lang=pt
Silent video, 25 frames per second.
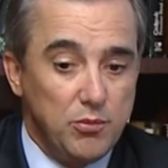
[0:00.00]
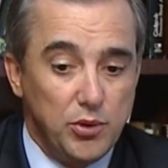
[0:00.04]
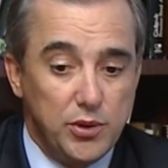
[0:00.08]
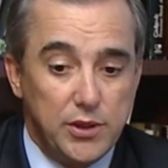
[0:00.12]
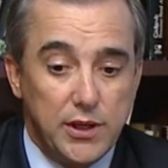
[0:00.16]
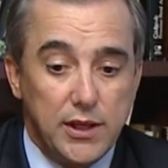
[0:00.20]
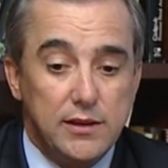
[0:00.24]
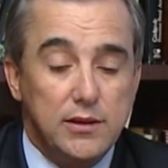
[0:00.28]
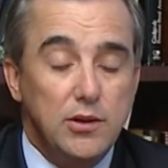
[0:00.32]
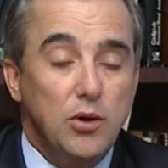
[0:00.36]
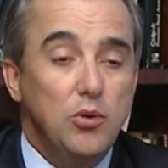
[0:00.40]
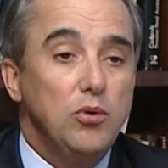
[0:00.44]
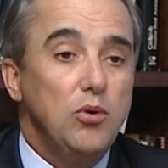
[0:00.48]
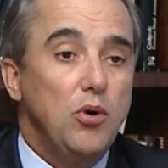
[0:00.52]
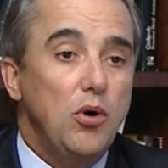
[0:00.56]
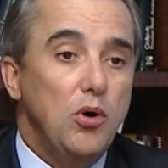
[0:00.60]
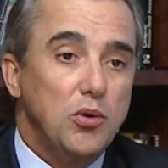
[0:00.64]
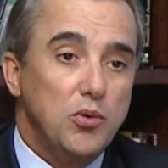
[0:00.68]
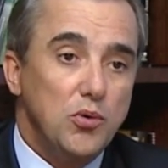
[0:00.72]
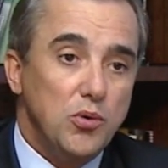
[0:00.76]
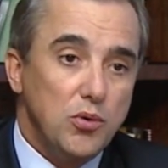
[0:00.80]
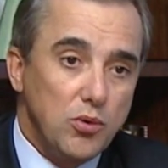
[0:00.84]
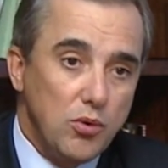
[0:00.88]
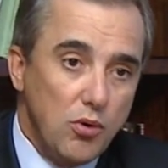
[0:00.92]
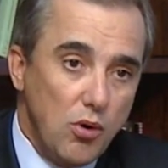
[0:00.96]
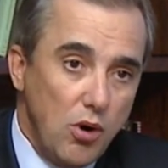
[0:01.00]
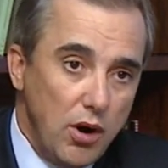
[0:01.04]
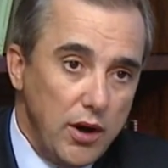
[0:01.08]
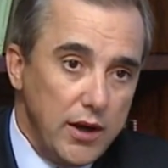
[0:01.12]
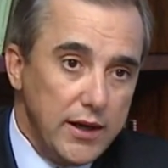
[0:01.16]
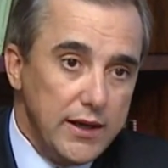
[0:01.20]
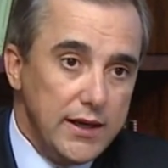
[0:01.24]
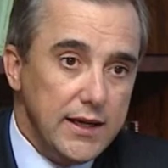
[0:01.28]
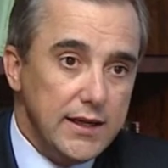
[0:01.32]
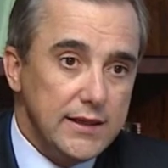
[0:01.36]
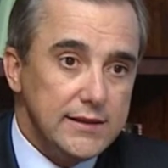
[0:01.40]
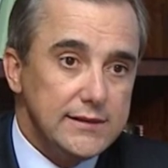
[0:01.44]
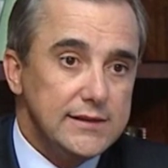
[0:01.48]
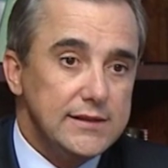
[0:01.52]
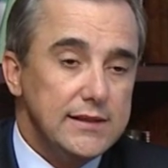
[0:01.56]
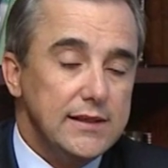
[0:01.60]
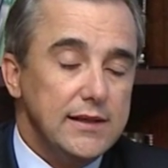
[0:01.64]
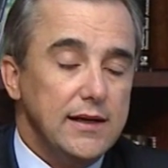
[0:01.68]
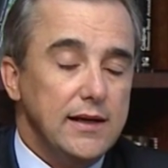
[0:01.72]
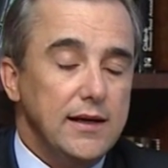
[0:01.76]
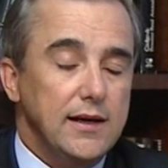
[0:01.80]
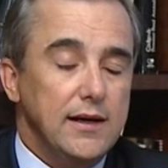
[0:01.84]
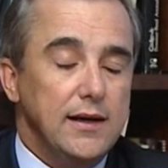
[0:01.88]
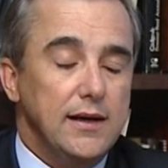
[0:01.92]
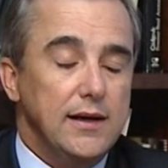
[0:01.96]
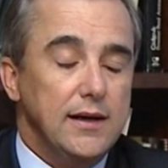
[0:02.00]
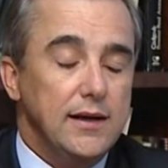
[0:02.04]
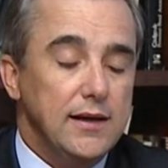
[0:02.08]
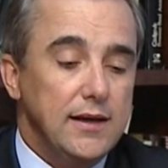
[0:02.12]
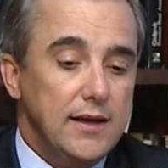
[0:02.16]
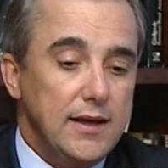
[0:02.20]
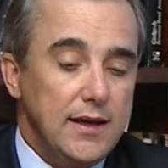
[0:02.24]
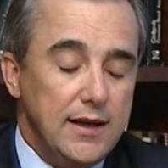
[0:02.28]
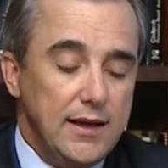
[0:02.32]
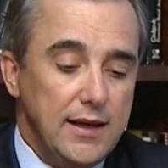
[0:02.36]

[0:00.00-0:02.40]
porque tão logo ocorre essa,